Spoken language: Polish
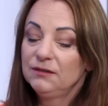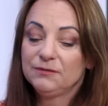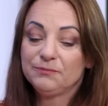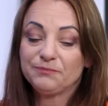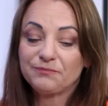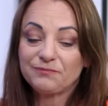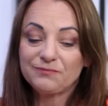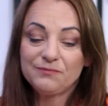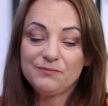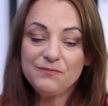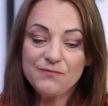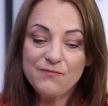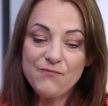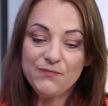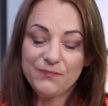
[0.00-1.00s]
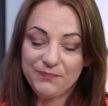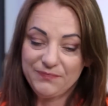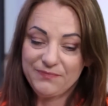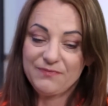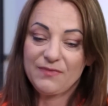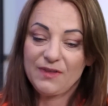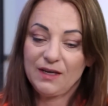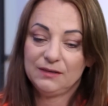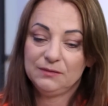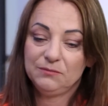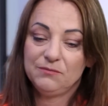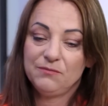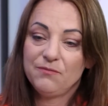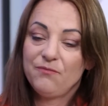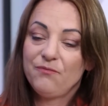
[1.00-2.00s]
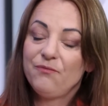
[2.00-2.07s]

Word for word: Czyli obieramy i używamy głównie